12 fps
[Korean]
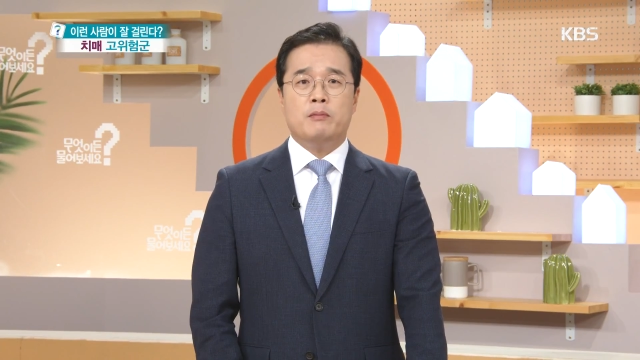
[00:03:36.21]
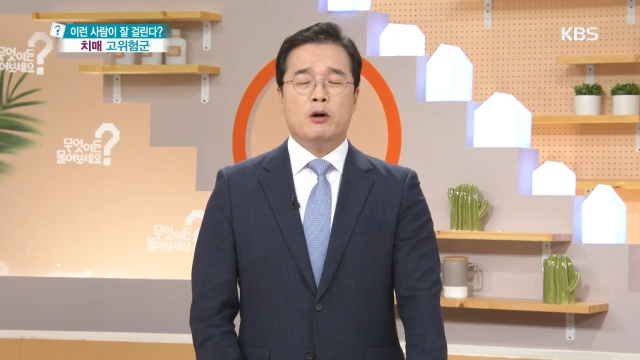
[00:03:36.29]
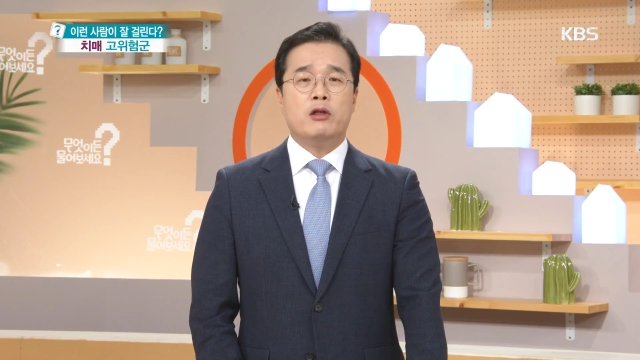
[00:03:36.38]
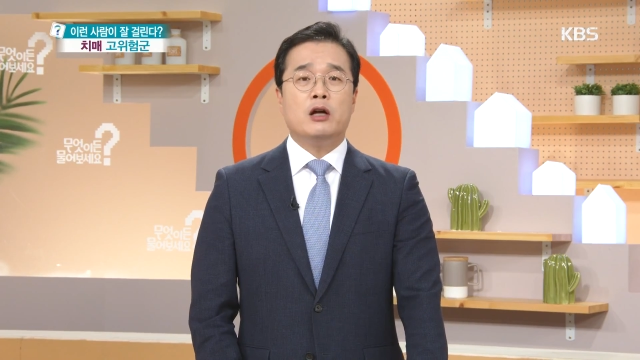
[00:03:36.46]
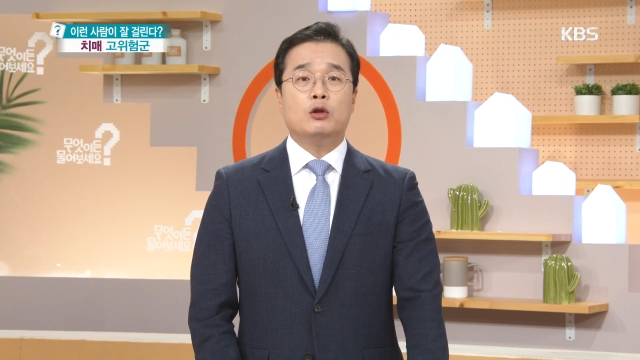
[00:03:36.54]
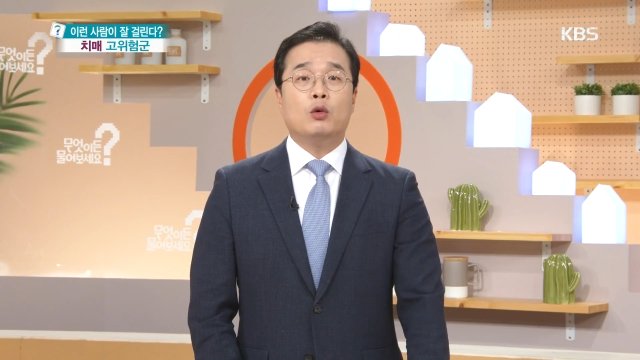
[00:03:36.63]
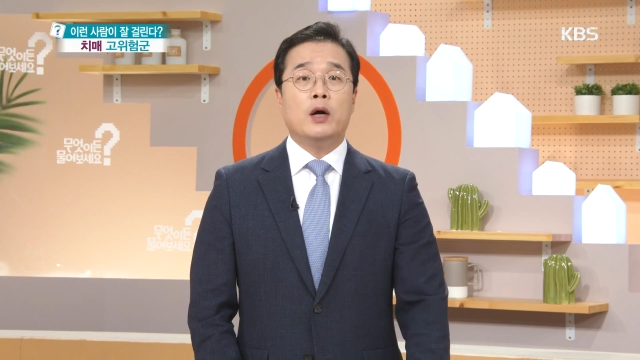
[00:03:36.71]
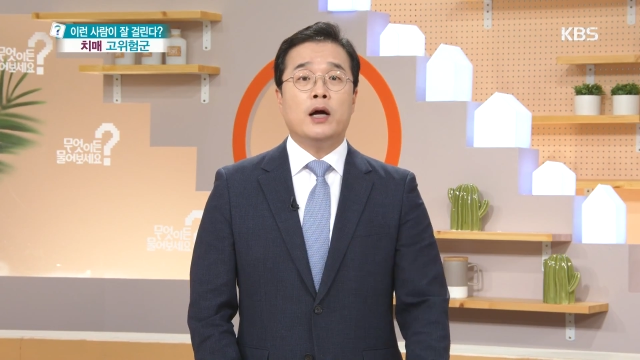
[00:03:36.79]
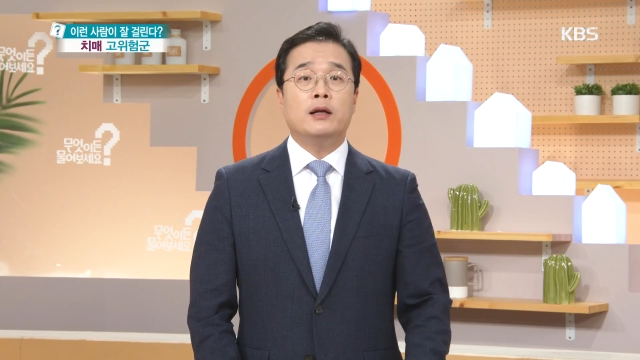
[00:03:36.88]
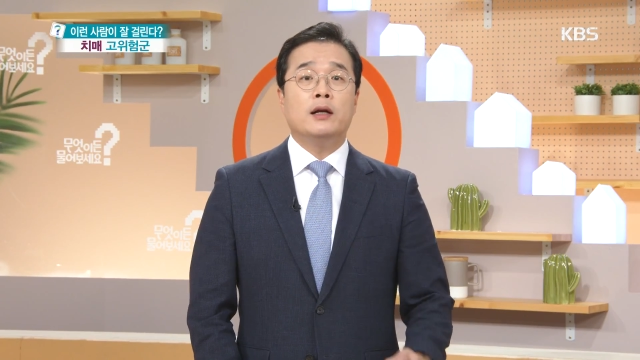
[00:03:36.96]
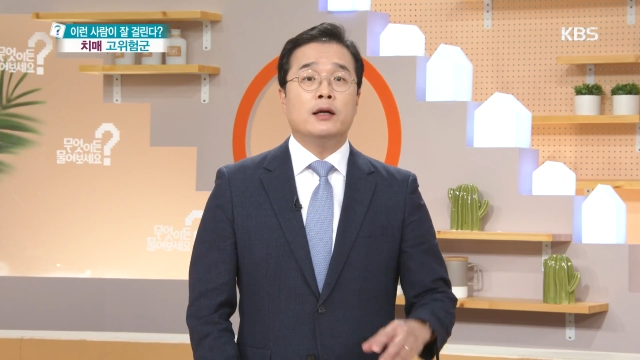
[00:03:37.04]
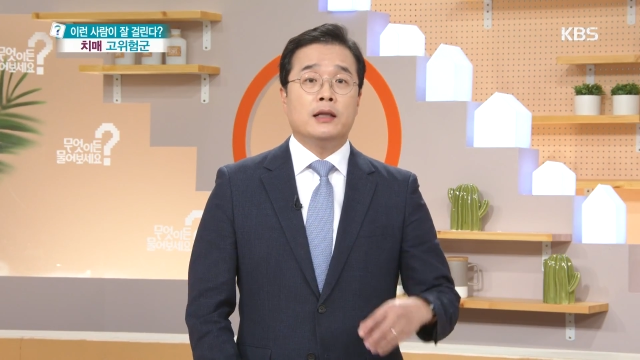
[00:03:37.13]
평생 아.
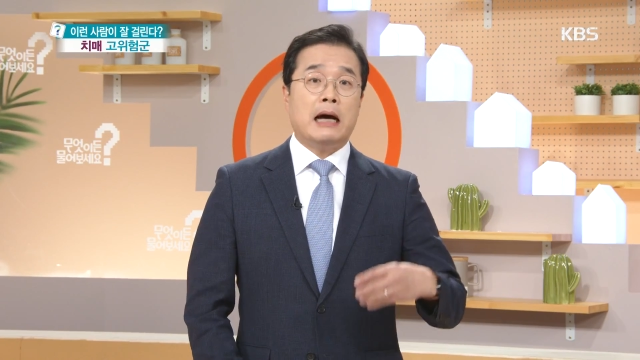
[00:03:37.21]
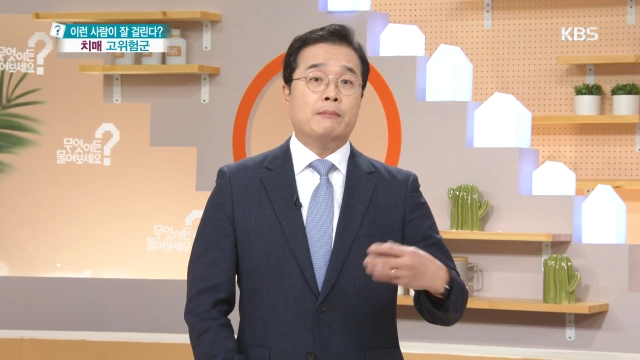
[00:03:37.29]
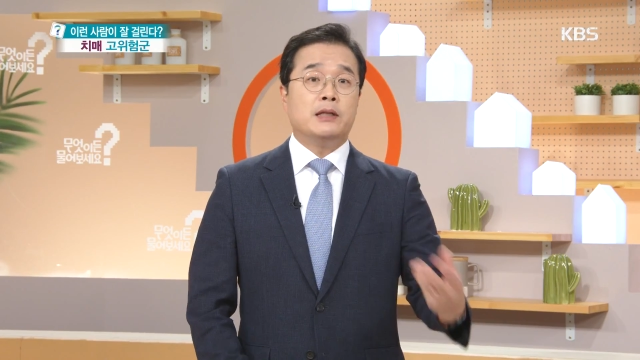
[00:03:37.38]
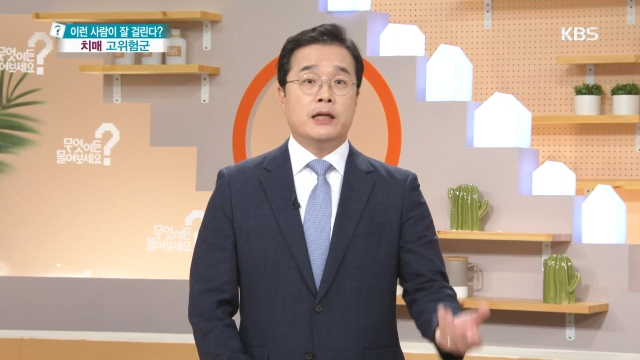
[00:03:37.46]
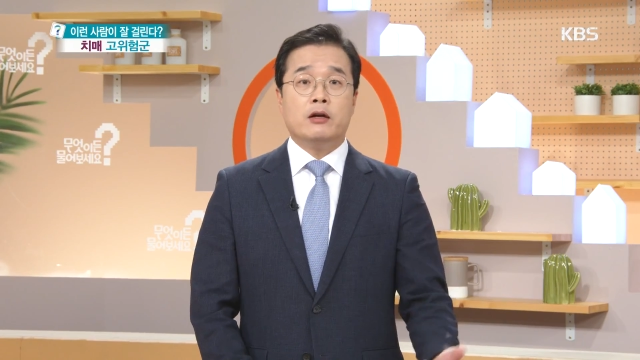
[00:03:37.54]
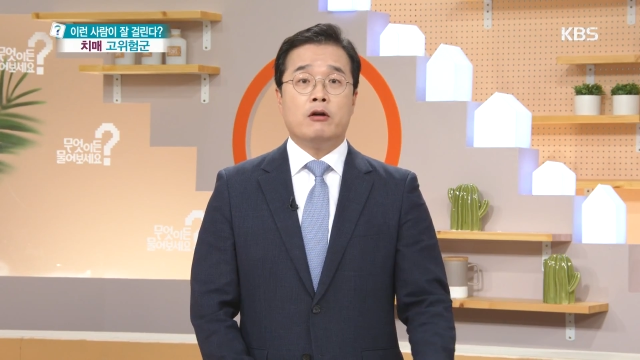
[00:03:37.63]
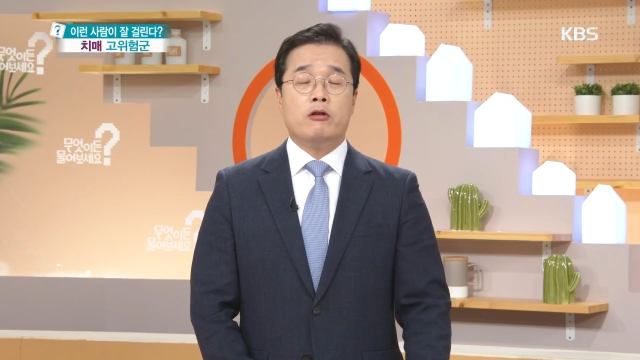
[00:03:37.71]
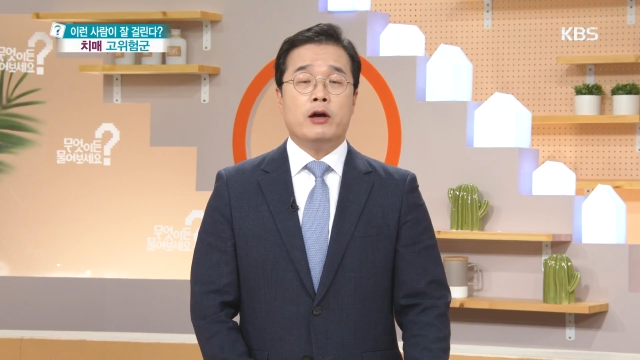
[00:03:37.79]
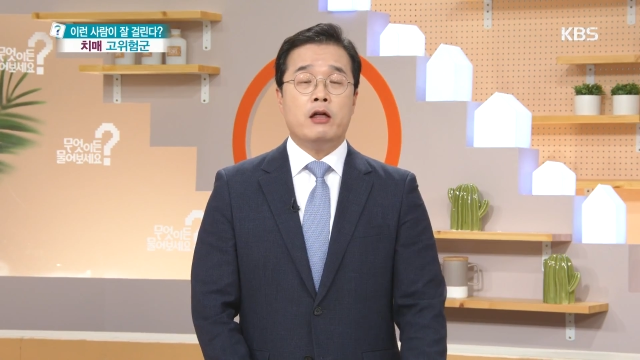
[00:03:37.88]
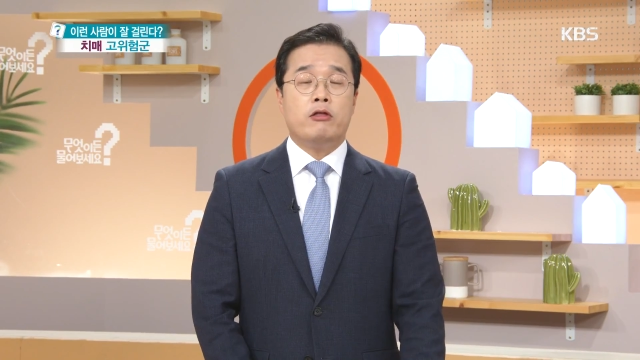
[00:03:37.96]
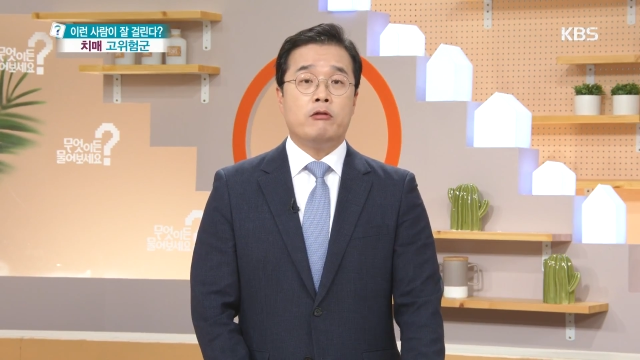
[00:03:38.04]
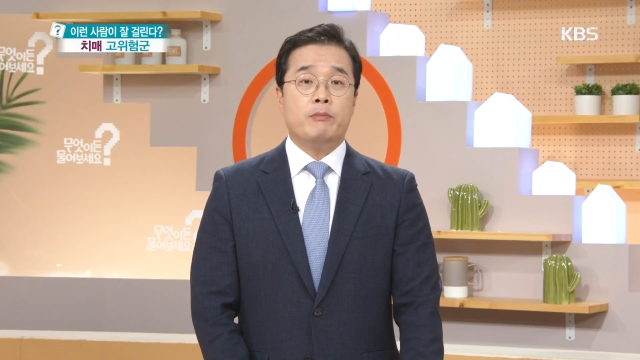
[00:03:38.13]
동안 아. 남 챙겨서
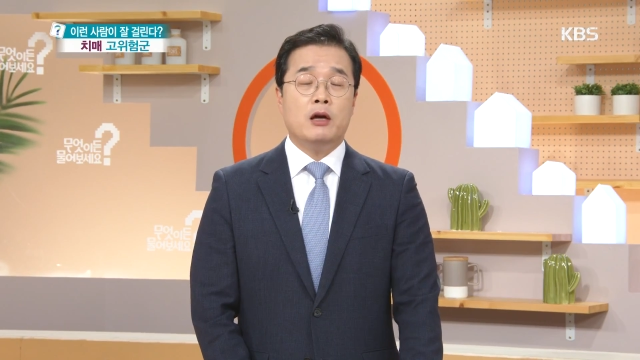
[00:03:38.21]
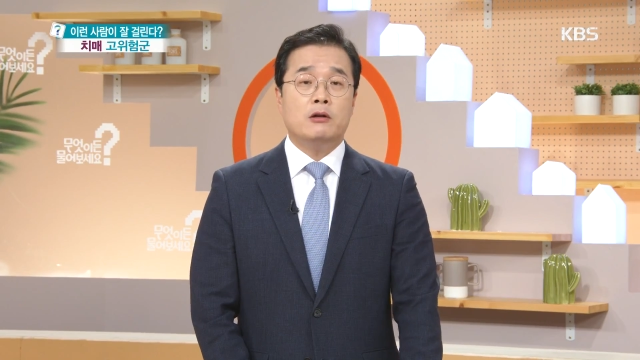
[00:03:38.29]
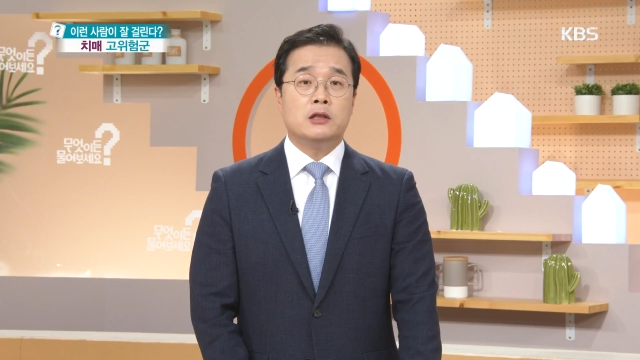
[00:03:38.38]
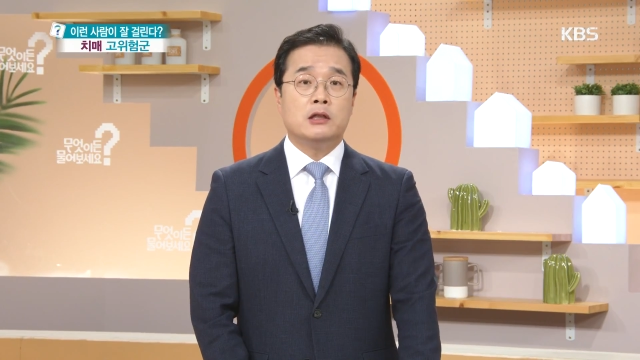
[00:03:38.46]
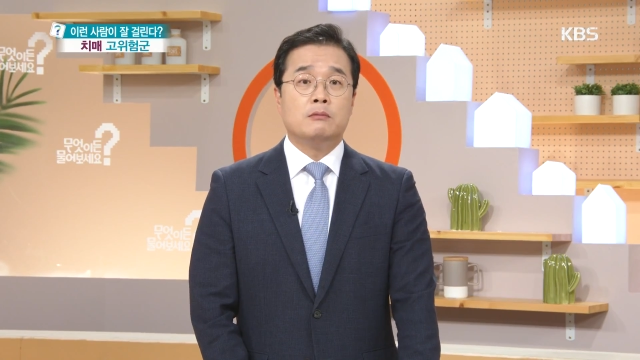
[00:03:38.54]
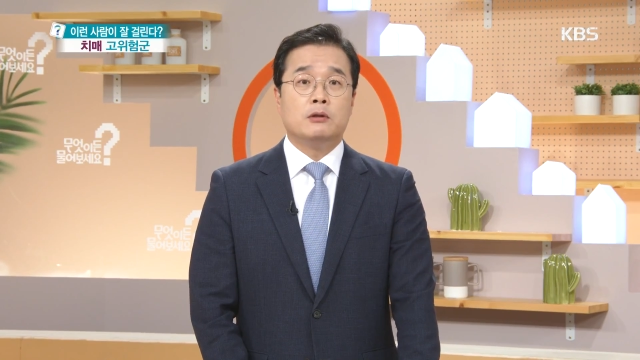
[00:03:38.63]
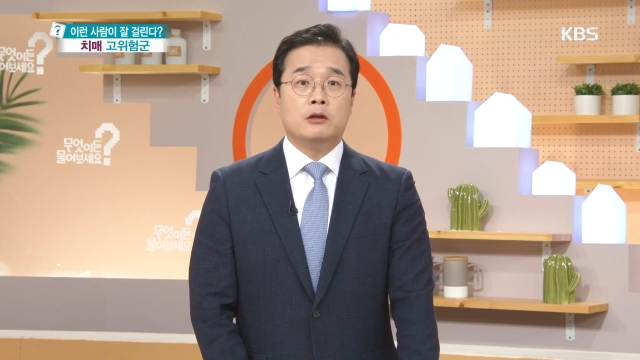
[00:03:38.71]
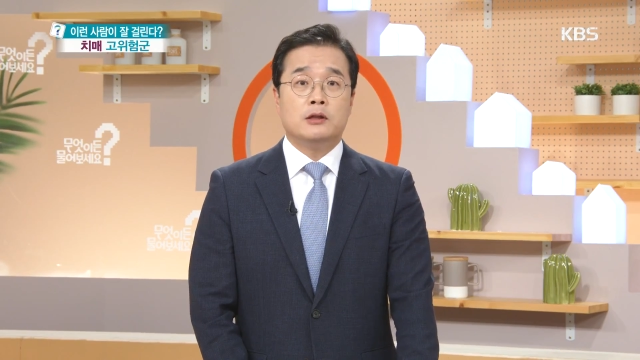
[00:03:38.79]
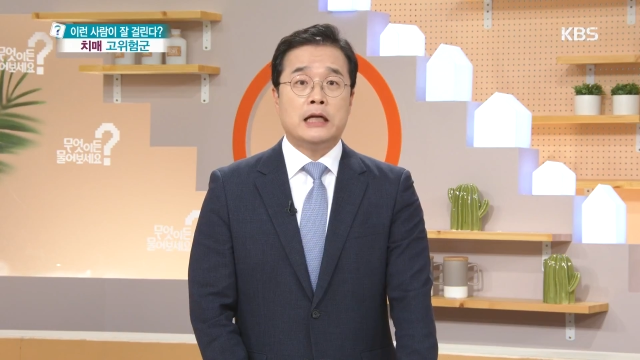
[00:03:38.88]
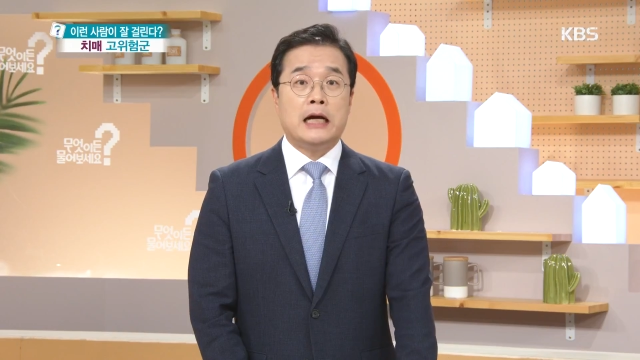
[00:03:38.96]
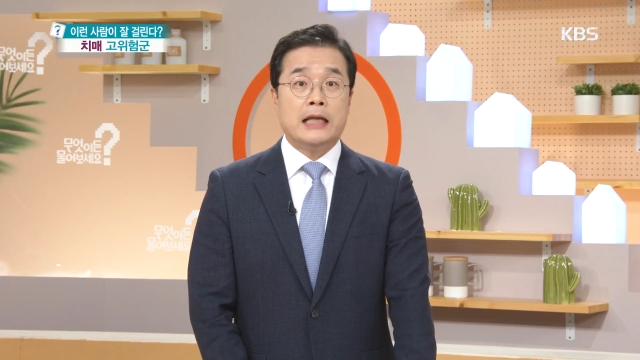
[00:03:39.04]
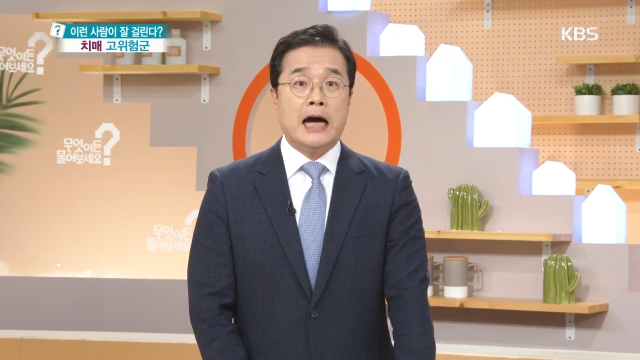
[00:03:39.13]
했으면
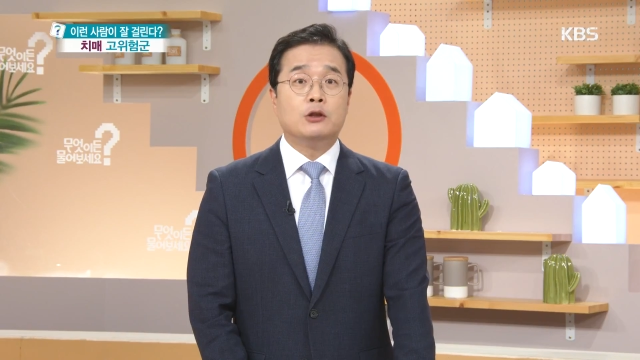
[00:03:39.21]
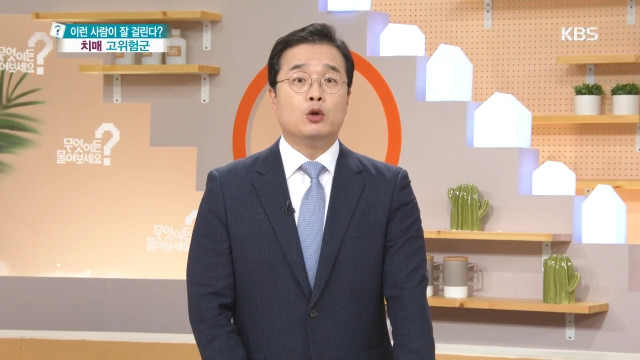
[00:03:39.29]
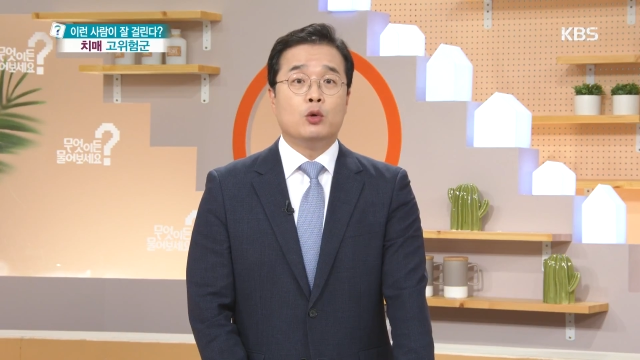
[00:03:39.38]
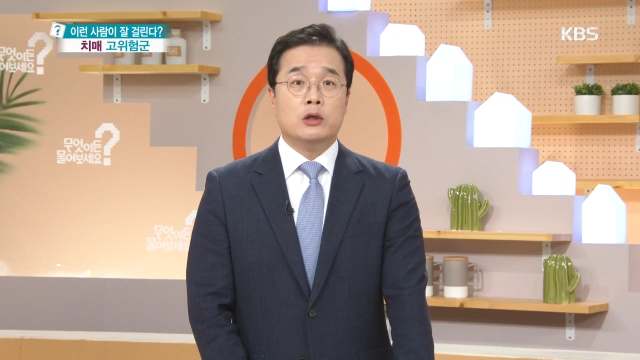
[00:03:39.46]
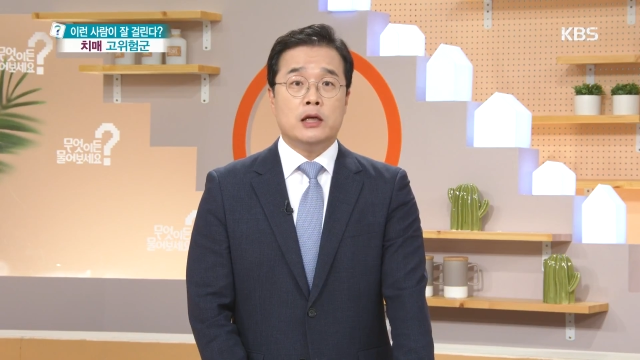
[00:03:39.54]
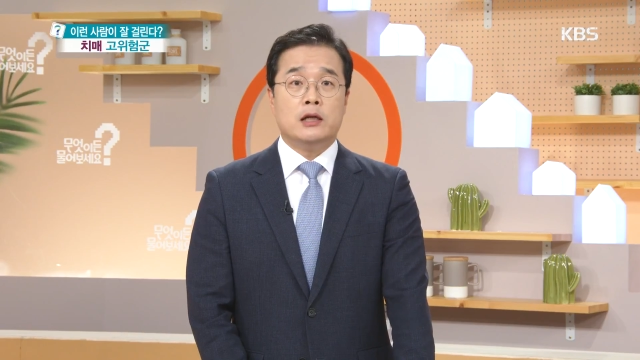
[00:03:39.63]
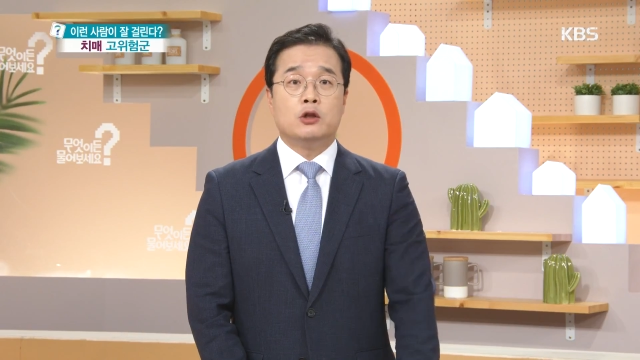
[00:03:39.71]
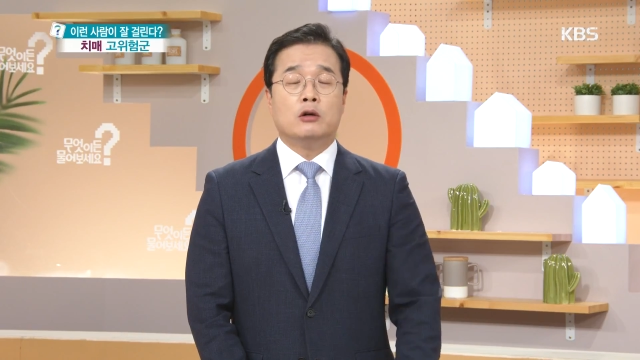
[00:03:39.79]
지금부터는 나 좋은 일.